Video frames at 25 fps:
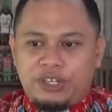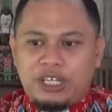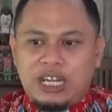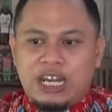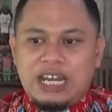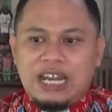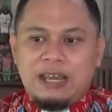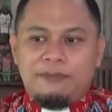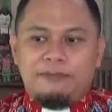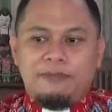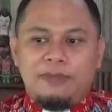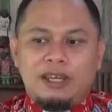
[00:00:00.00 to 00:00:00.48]

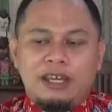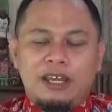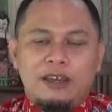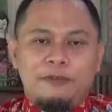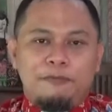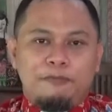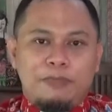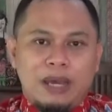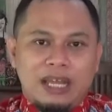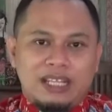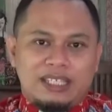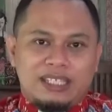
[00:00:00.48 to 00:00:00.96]
dalam
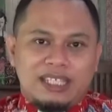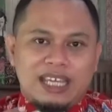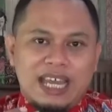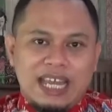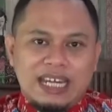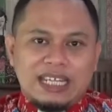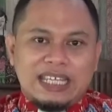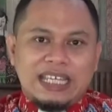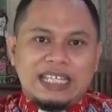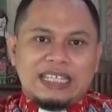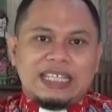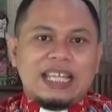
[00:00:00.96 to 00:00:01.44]

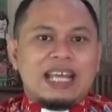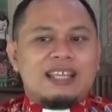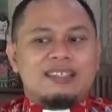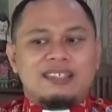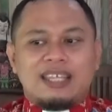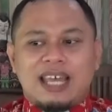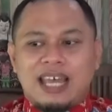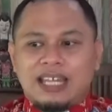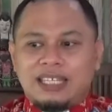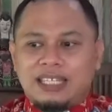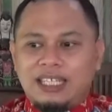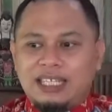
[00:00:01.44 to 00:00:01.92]
bacaan kita
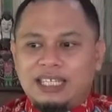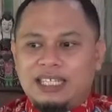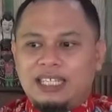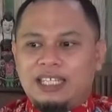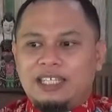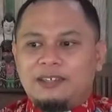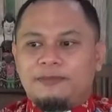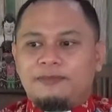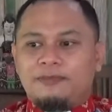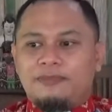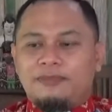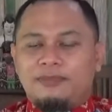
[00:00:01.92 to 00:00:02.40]
saat ini.